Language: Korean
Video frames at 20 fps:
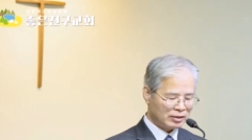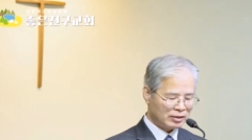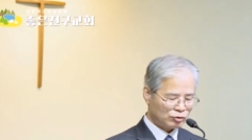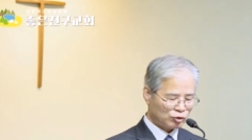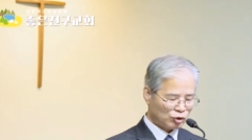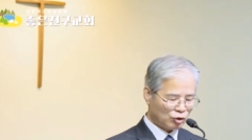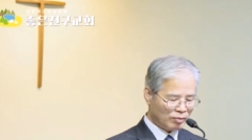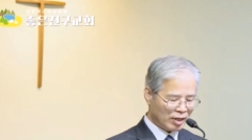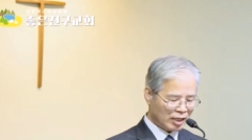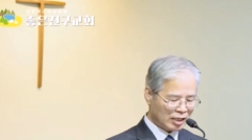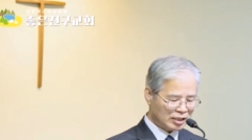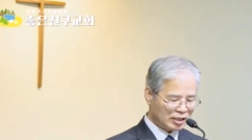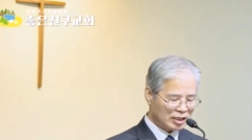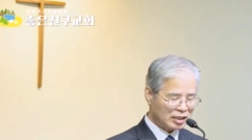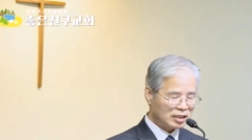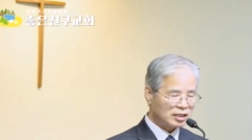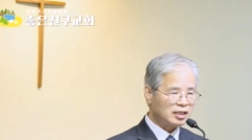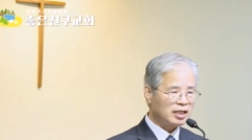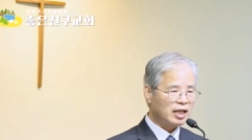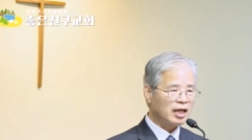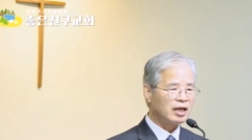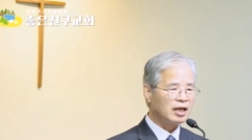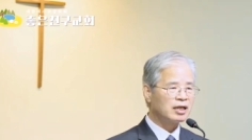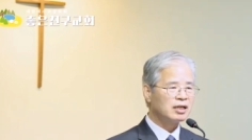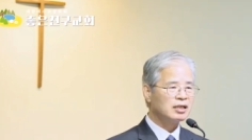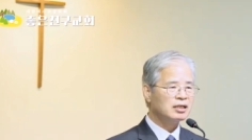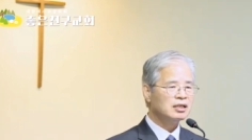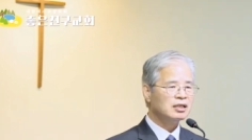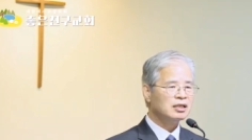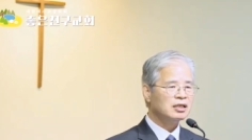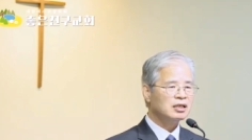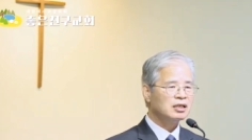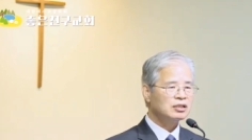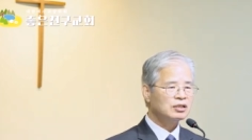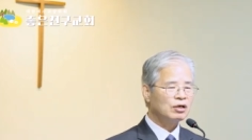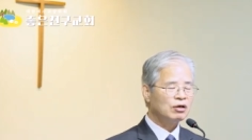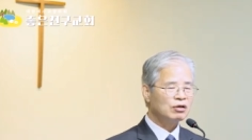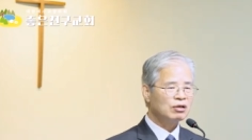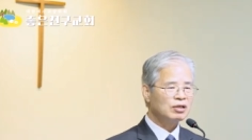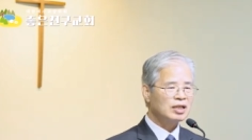초막을 짓는데
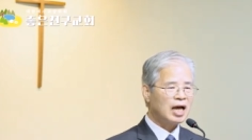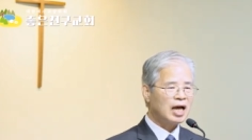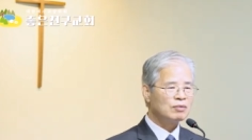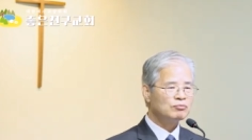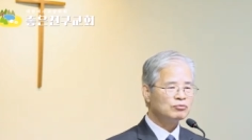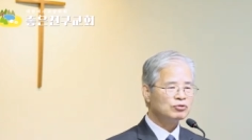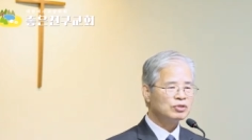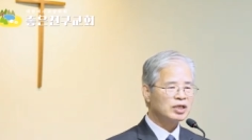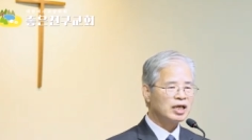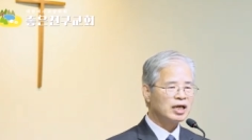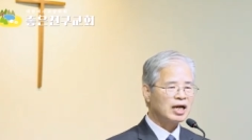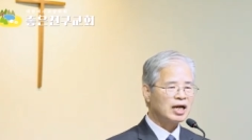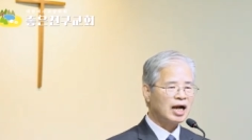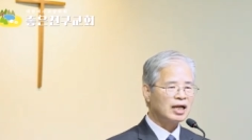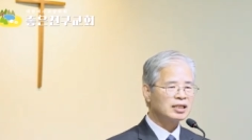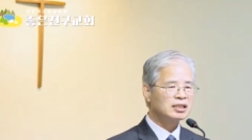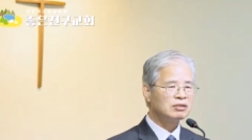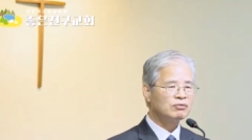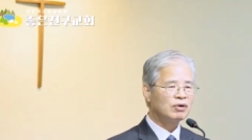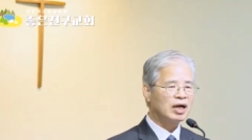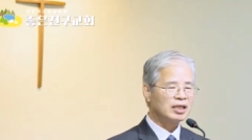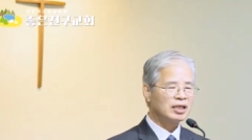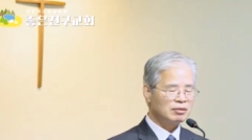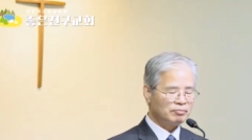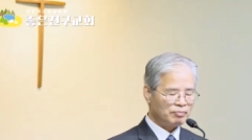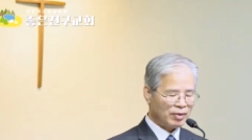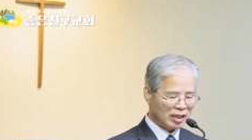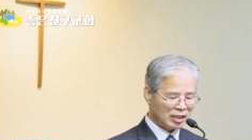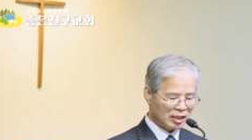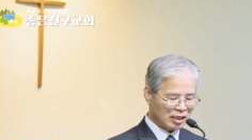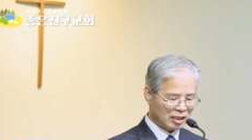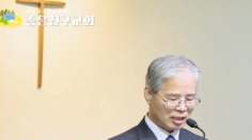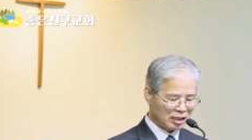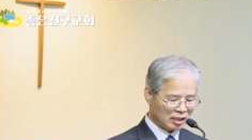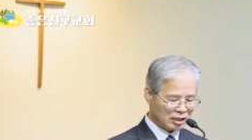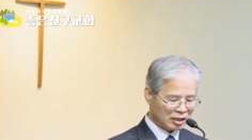여러 나무의 가지와 이파리